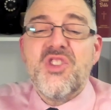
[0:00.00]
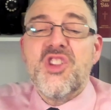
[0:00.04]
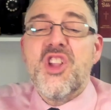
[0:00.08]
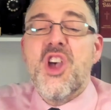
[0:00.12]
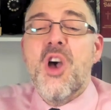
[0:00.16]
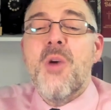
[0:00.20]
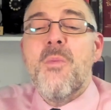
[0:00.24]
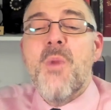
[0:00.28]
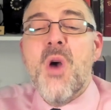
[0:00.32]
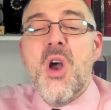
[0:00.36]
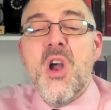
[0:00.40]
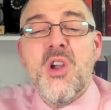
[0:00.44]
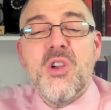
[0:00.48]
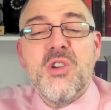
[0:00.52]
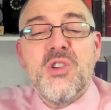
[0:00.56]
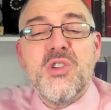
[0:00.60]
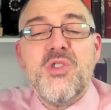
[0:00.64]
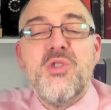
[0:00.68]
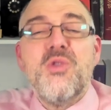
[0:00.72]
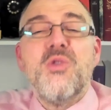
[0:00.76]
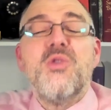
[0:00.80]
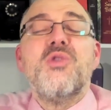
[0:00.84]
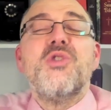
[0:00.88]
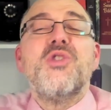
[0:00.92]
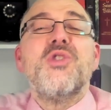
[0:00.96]
demeurent
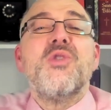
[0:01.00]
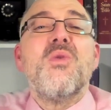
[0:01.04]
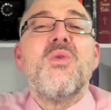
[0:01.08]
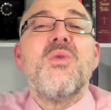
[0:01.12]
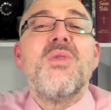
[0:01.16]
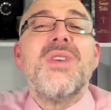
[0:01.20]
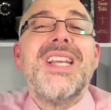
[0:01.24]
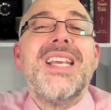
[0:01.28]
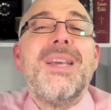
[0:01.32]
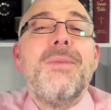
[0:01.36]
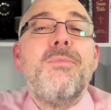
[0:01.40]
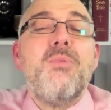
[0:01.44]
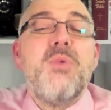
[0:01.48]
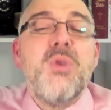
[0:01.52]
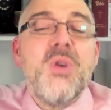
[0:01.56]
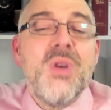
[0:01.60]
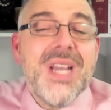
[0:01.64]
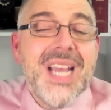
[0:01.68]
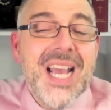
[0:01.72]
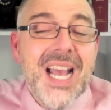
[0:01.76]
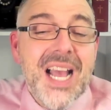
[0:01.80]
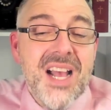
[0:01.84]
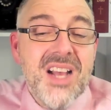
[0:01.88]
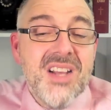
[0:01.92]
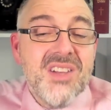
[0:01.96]
toujours les plus
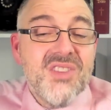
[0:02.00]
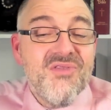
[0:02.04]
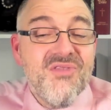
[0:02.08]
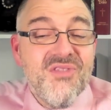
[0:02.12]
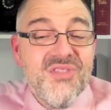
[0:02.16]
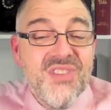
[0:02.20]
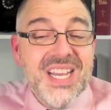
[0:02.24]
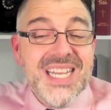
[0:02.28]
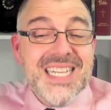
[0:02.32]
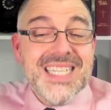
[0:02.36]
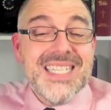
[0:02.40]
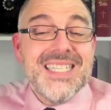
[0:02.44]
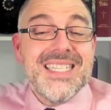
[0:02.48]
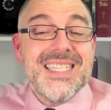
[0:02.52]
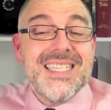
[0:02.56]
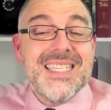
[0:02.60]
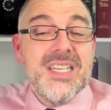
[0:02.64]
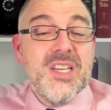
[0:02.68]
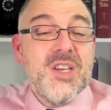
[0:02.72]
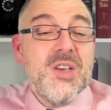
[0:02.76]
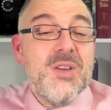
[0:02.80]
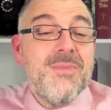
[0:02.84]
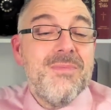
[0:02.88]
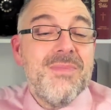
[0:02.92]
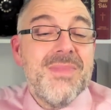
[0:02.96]
grandes
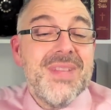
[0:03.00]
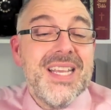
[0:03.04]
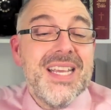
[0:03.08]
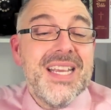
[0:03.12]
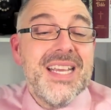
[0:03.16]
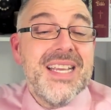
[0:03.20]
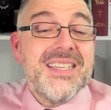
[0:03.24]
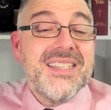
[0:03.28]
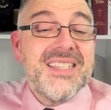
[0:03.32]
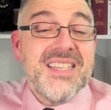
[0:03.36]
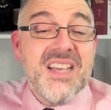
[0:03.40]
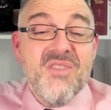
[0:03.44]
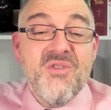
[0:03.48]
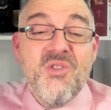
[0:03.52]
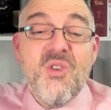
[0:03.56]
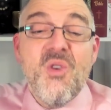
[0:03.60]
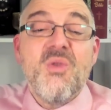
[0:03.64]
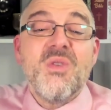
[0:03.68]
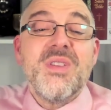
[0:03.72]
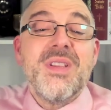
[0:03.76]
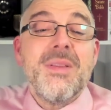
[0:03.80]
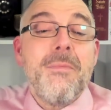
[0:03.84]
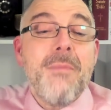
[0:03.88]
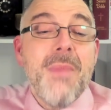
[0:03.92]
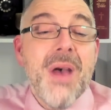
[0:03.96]
victimes des
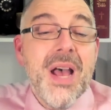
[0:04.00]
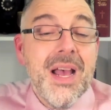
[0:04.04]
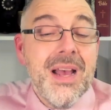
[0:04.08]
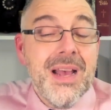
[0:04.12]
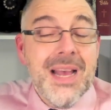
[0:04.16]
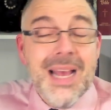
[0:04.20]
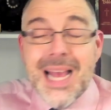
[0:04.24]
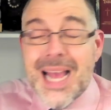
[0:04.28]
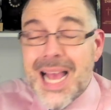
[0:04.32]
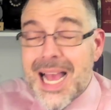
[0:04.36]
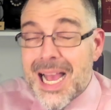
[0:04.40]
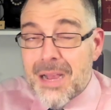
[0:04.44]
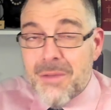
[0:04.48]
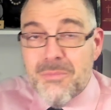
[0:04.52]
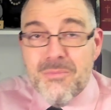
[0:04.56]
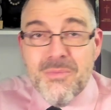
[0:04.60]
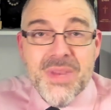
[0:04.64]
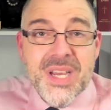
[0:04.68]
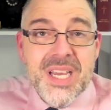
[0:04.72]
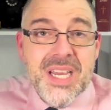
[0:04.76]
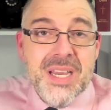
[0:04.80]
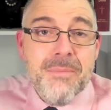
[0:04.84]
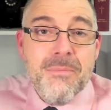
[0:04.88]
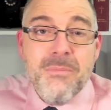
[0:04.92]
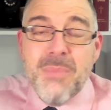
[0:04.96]
affrontements
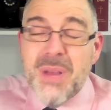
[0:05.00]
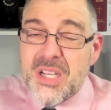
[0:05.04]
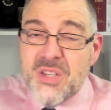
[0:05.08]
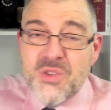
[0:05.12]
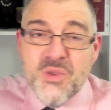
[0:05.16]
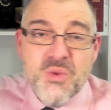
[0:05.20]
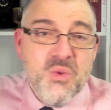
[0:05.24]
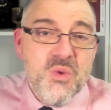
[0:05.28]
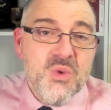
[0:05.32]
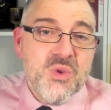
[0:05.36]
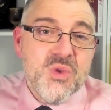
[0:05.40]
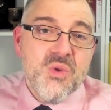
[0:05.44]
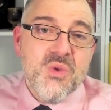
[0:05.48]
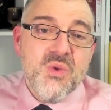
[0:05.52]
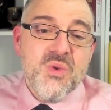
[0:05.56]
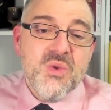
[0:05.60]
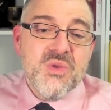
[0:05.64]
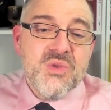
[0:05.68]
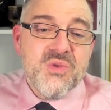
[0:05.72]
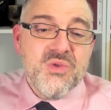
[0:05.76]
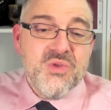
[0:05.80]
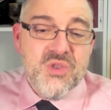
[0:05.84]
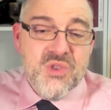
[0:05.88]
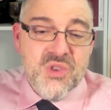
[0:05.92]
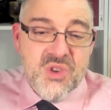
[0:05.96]
armés partout
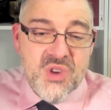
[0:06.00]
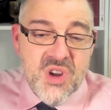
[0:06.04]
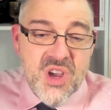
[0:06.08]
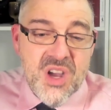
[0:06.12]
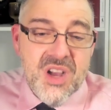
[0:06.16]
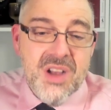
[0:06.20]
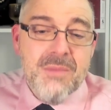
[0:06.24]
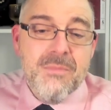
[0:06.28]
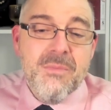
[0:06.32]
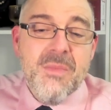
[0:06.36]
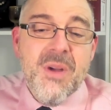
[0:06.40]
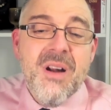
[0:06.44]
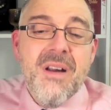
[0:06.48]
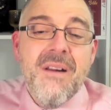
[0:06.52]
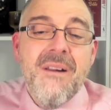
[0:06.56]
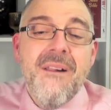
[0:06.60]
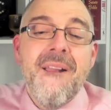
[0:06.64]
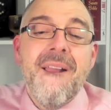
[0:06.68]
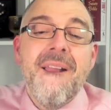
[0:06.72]
autour du globe.